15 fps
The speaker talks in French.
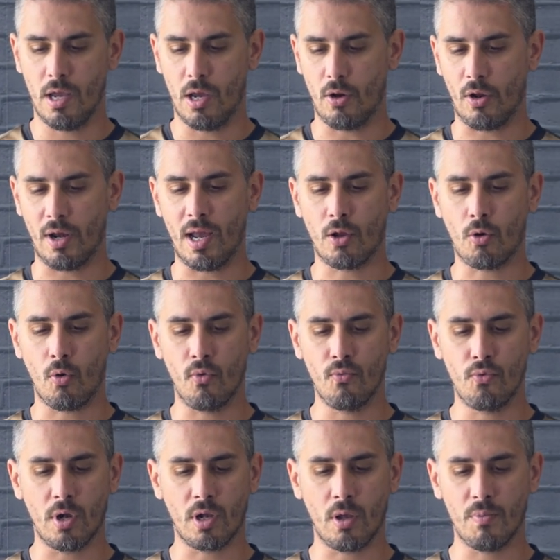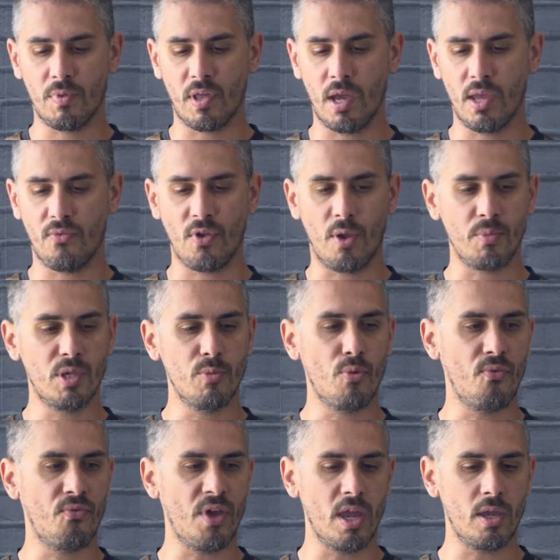Alors là, quand on le voit comme ça, il fait un petit
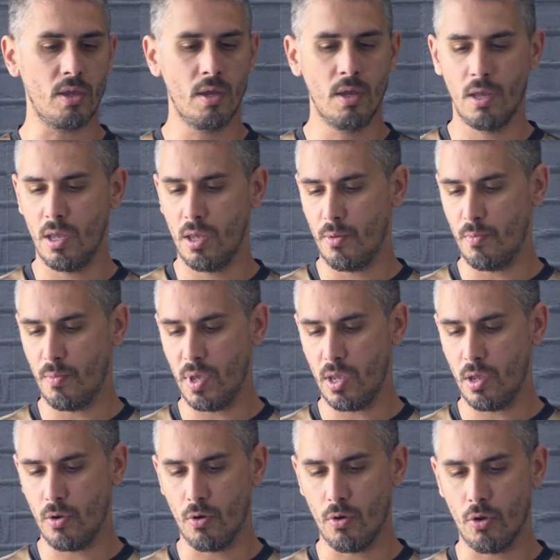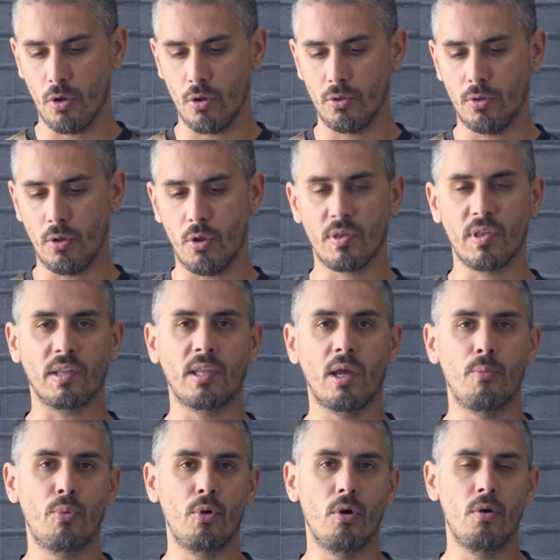peu fake, mais euh, dans
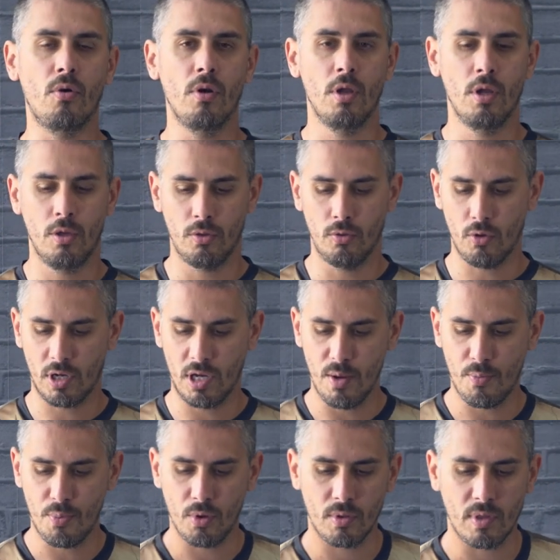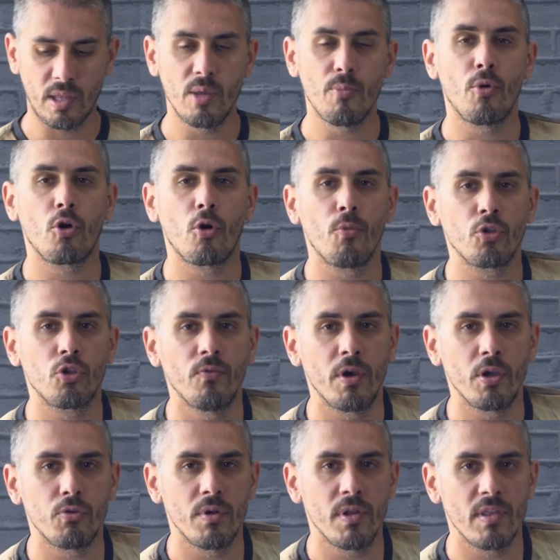certains plans de clips, ça dépend comment tu vas
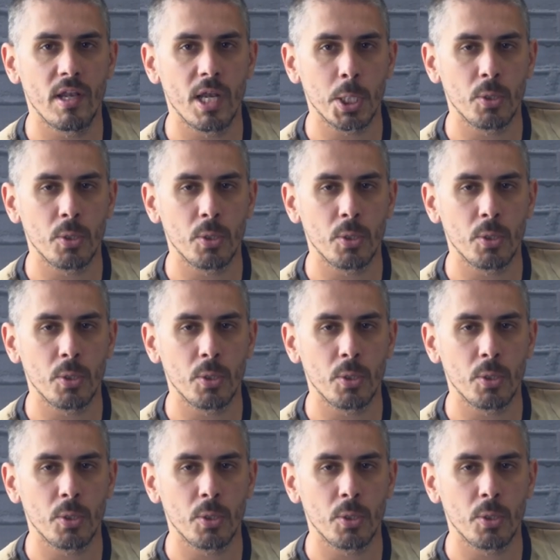utiliser la